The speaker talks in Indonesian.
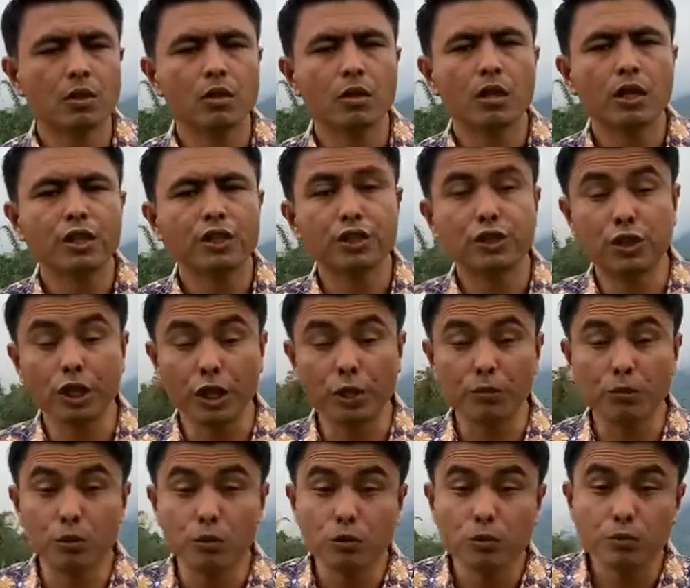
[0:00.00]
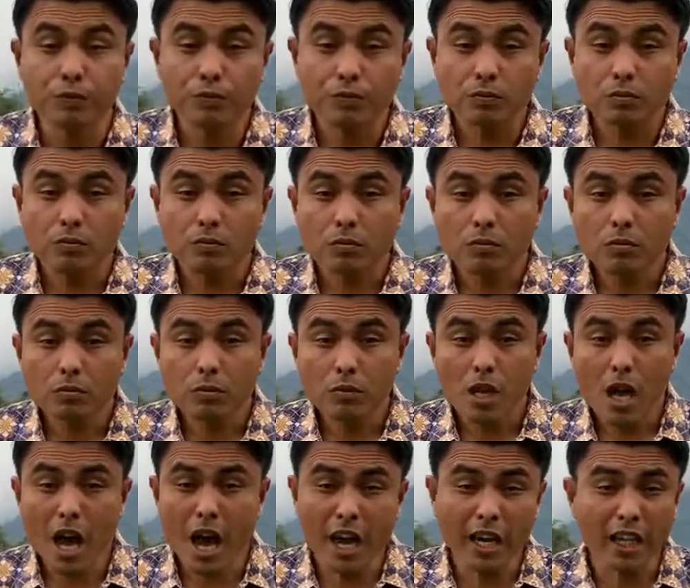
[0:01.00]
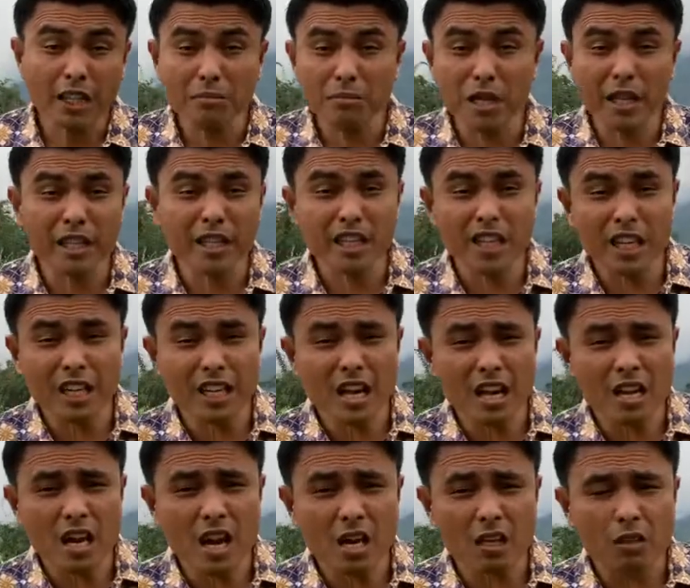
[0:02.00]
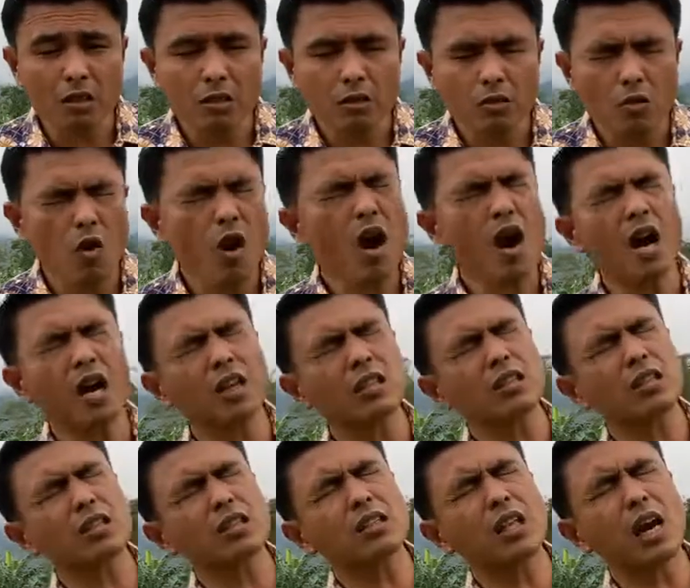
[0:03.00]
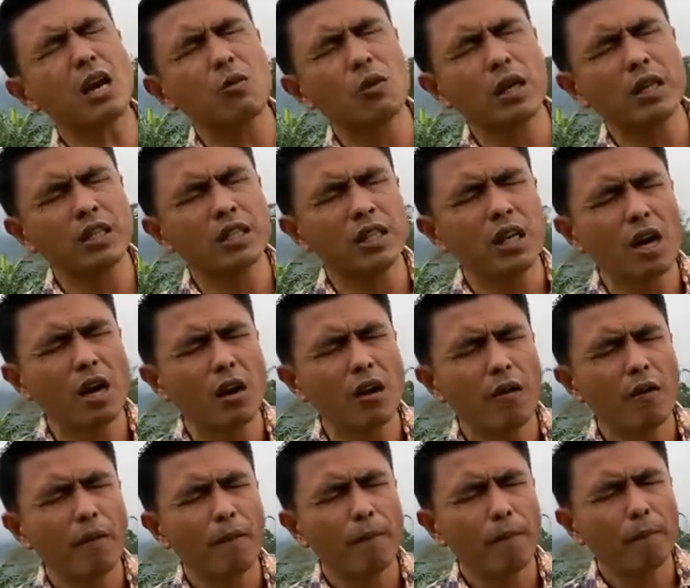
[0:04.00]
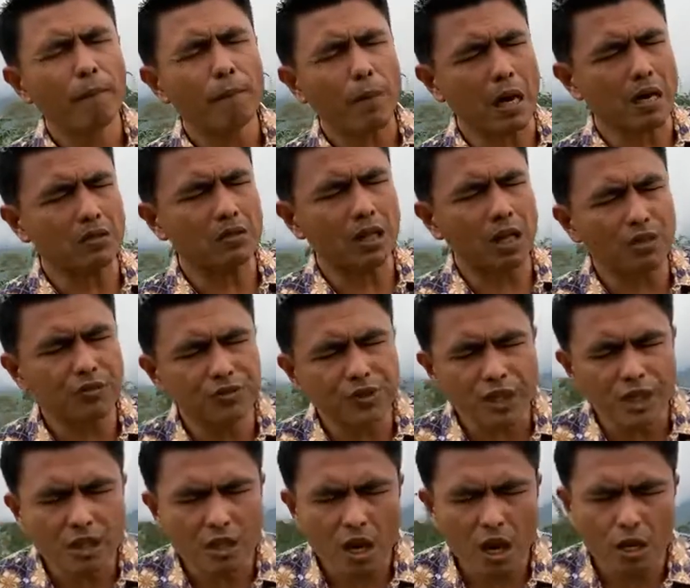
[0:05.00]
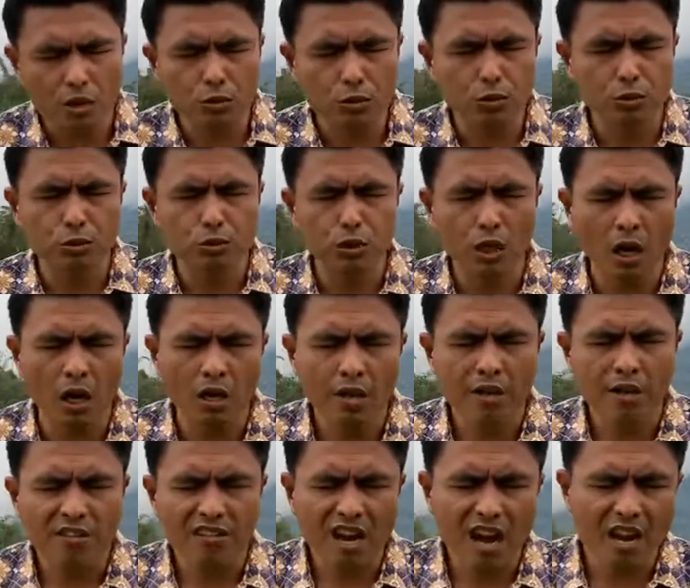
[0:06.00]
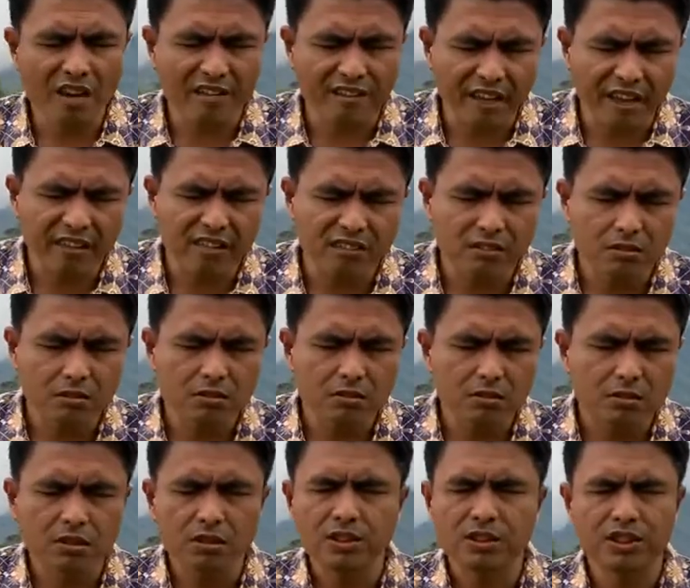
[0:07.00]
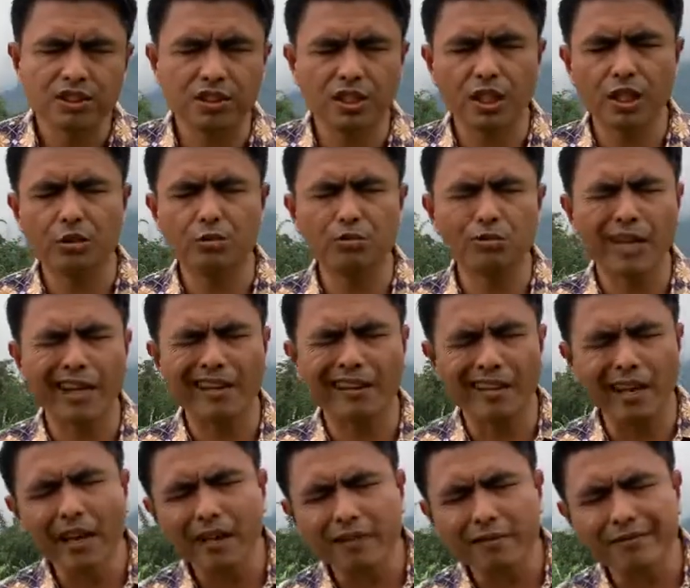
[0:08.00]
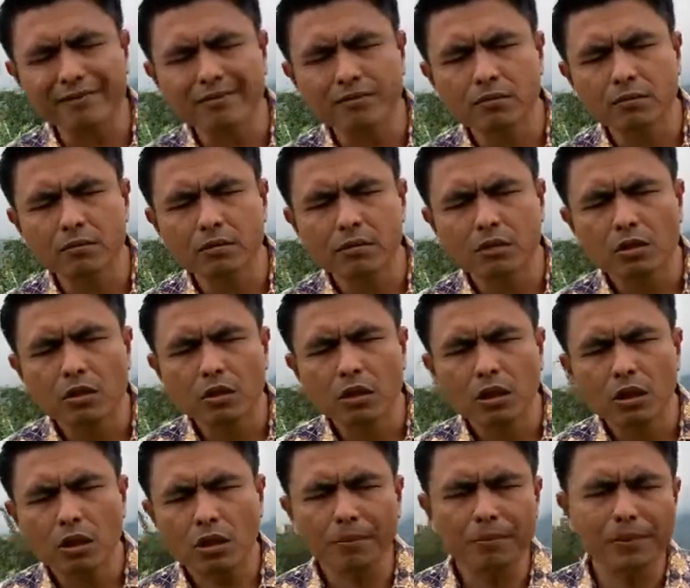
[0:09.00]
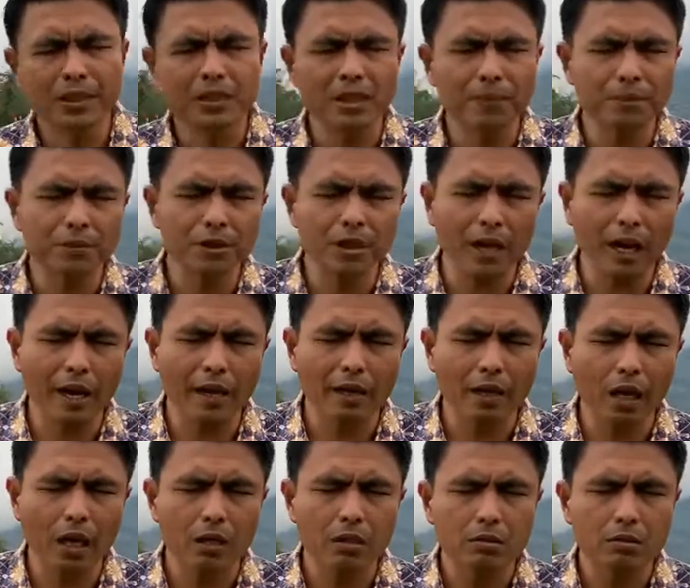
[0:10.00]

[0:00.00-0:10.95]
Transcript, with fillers: istrimu akan melahirkan anak. Wah, tertawa dia. Masa sih aku sudah kakek, istriku nenek, Kau bisa punya anak.